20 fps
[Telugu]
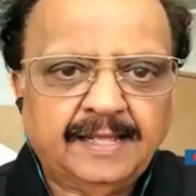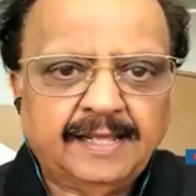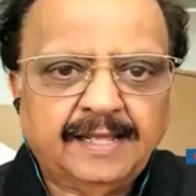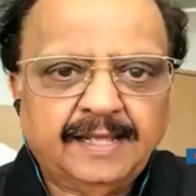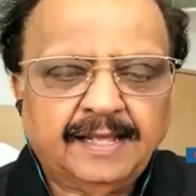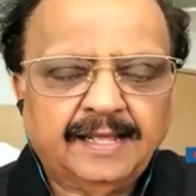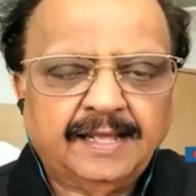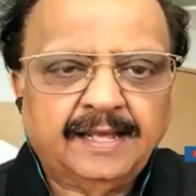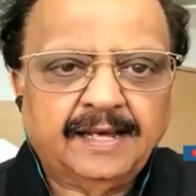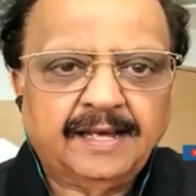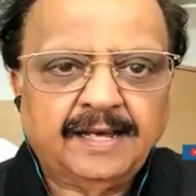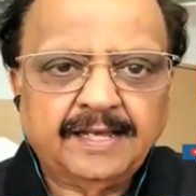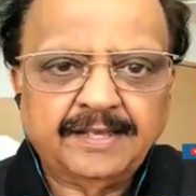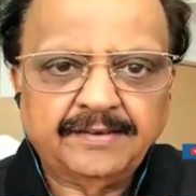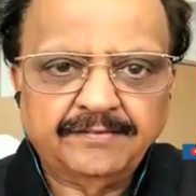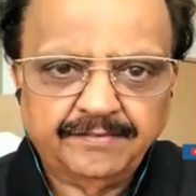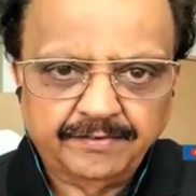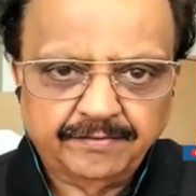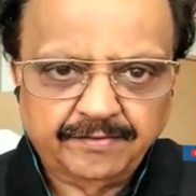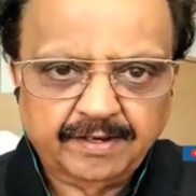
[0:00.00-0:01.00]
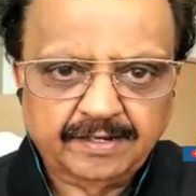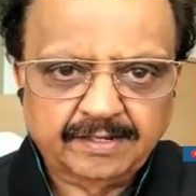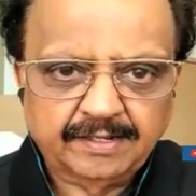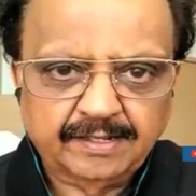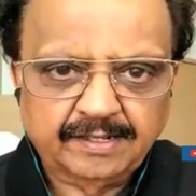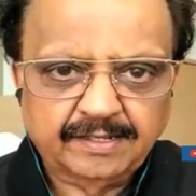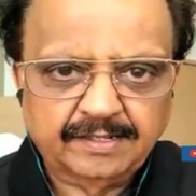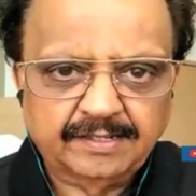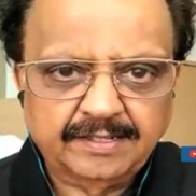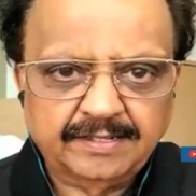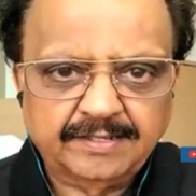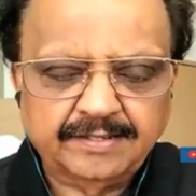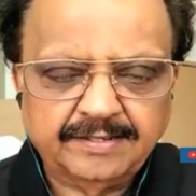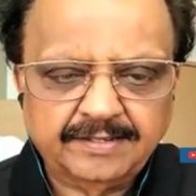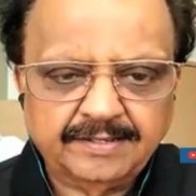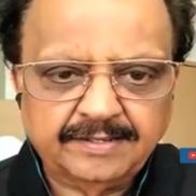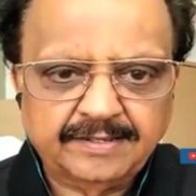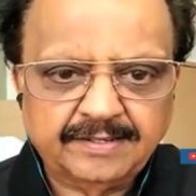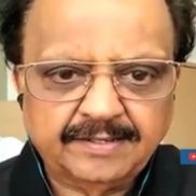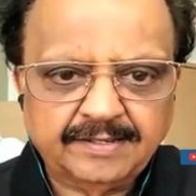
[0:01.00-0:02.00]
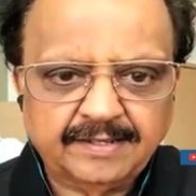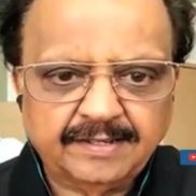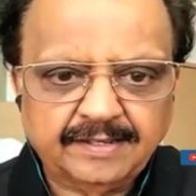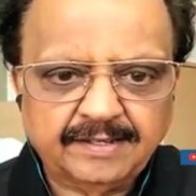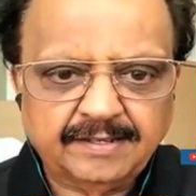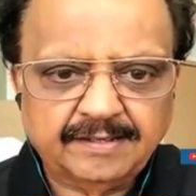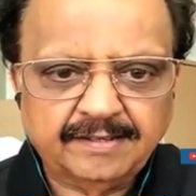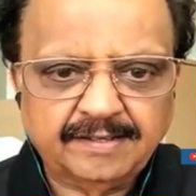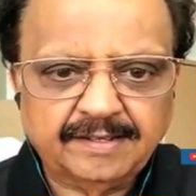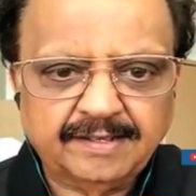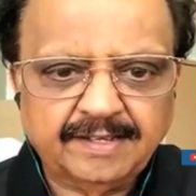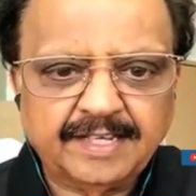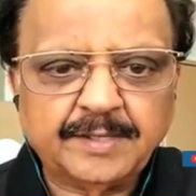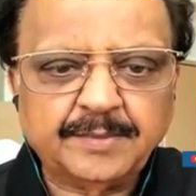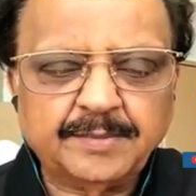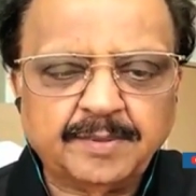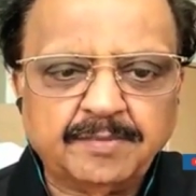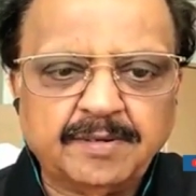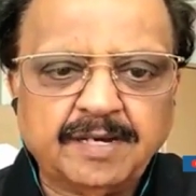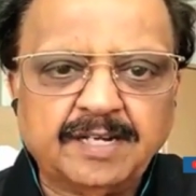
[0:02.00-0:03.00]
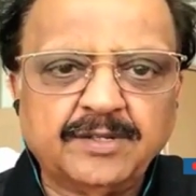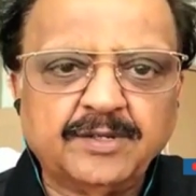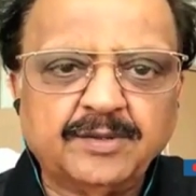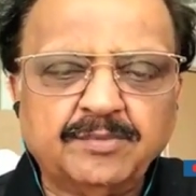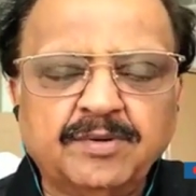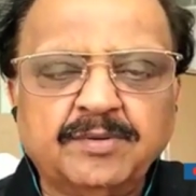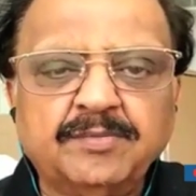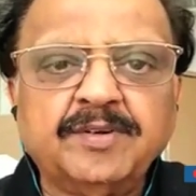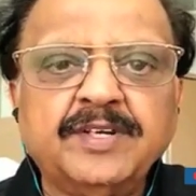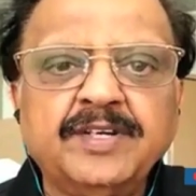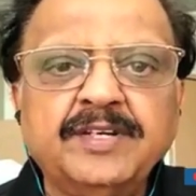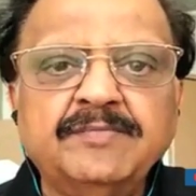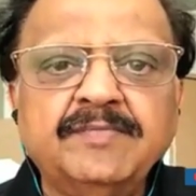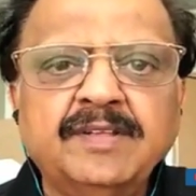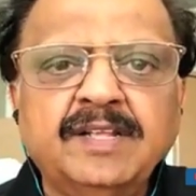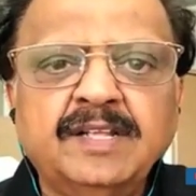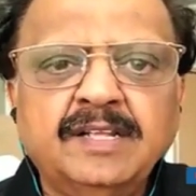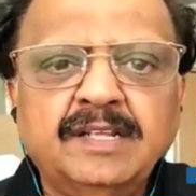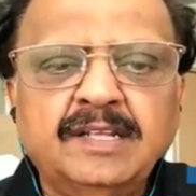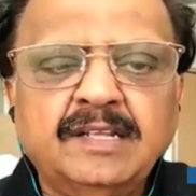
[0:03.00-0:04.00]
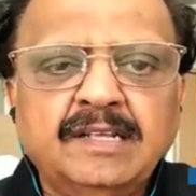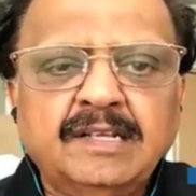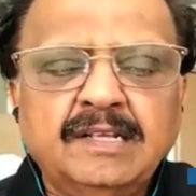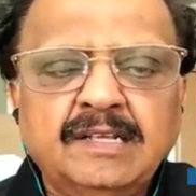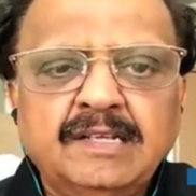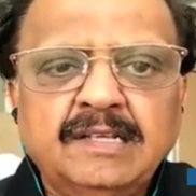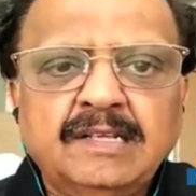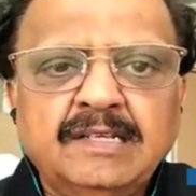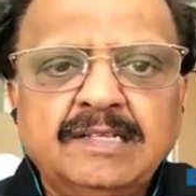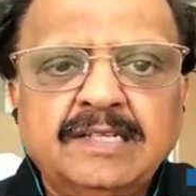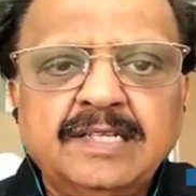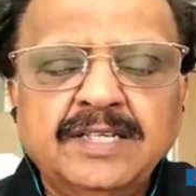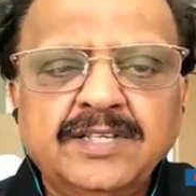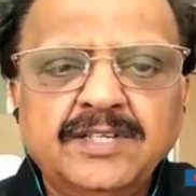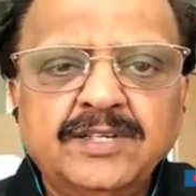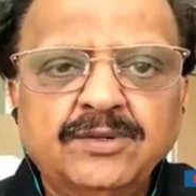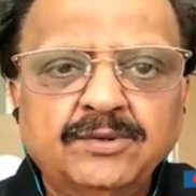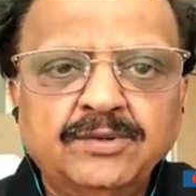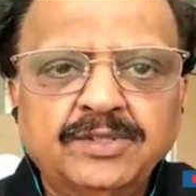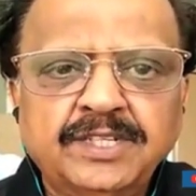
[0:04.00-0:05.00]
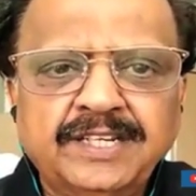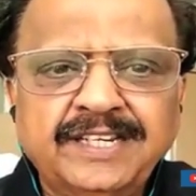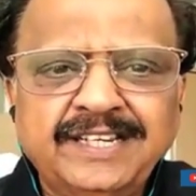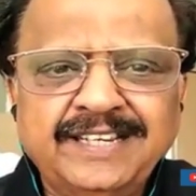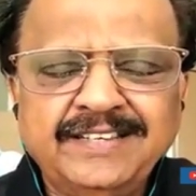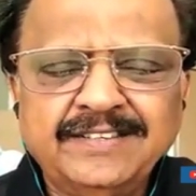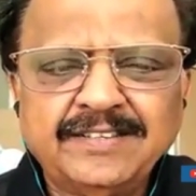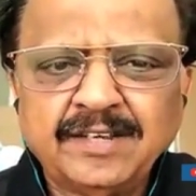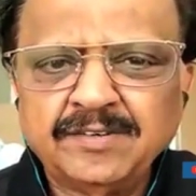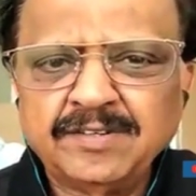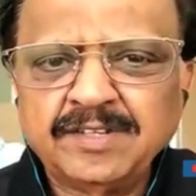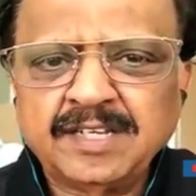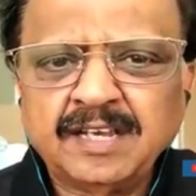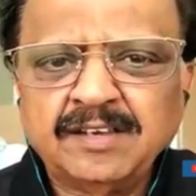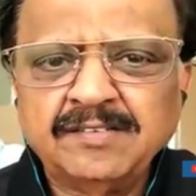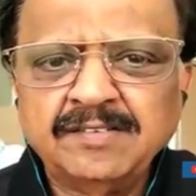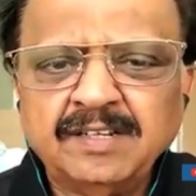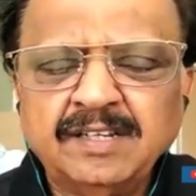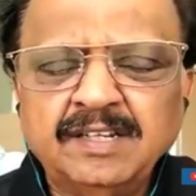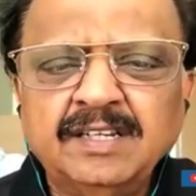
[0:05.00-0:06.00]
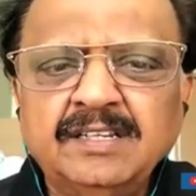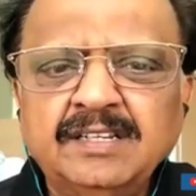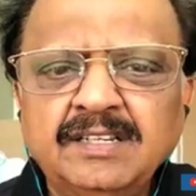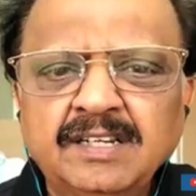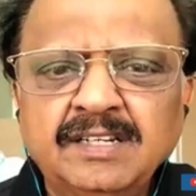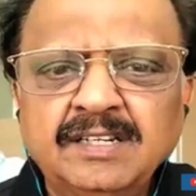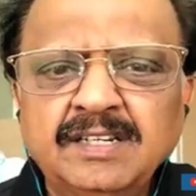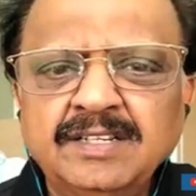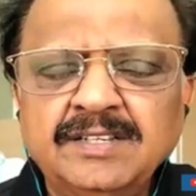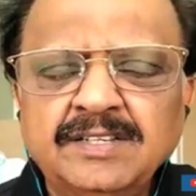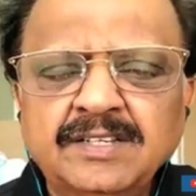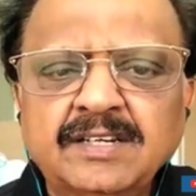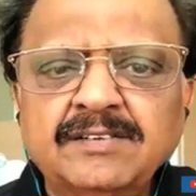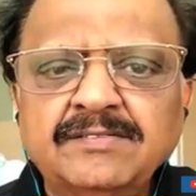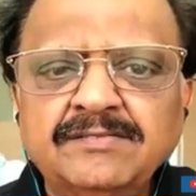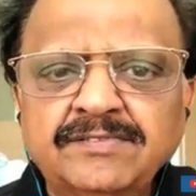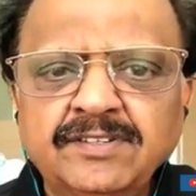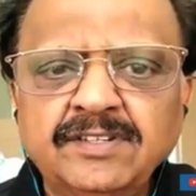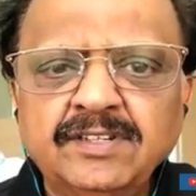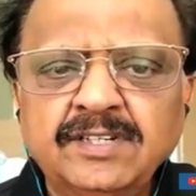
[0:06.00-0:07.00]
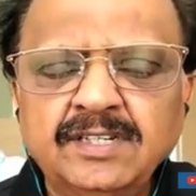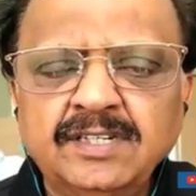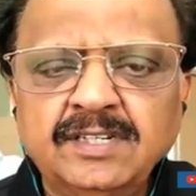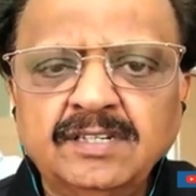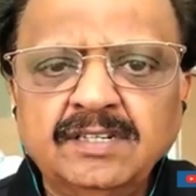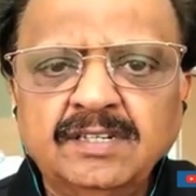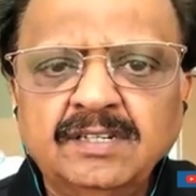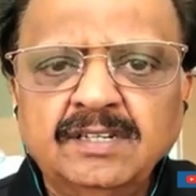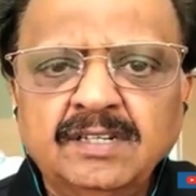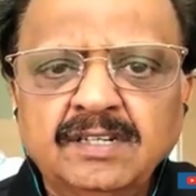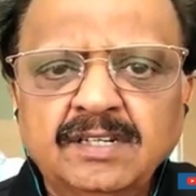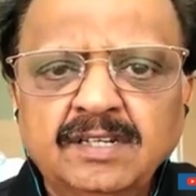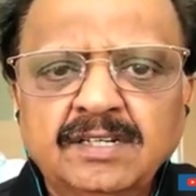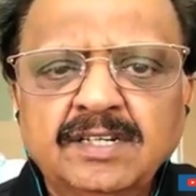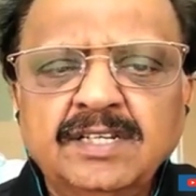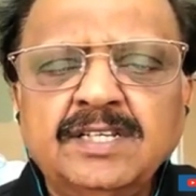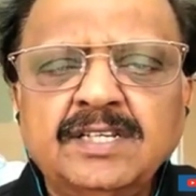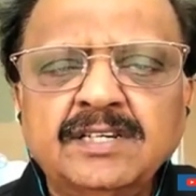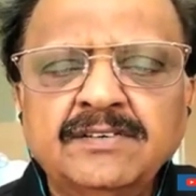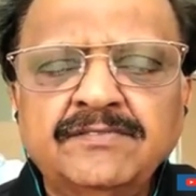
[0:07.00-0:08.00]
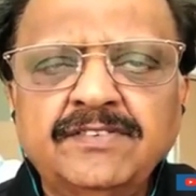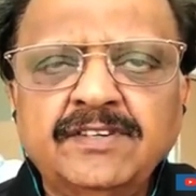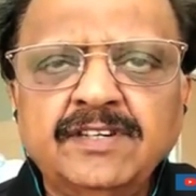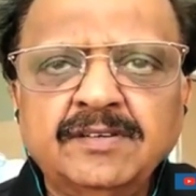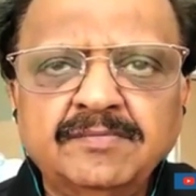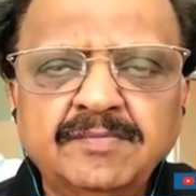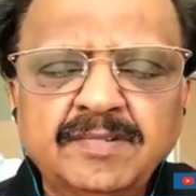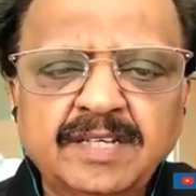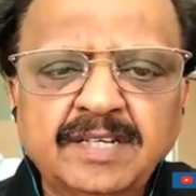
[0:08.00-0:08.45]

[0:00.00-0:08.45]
దీనికి సంబంధించి ఒక వీడియో కూడా ఆయనే స్వయంగా విడుదల చేశారు తనకు సోకింది మైల్డ్ కరోనా అని ఖచ్చితంగా దీని నుంచి బయటపడతానని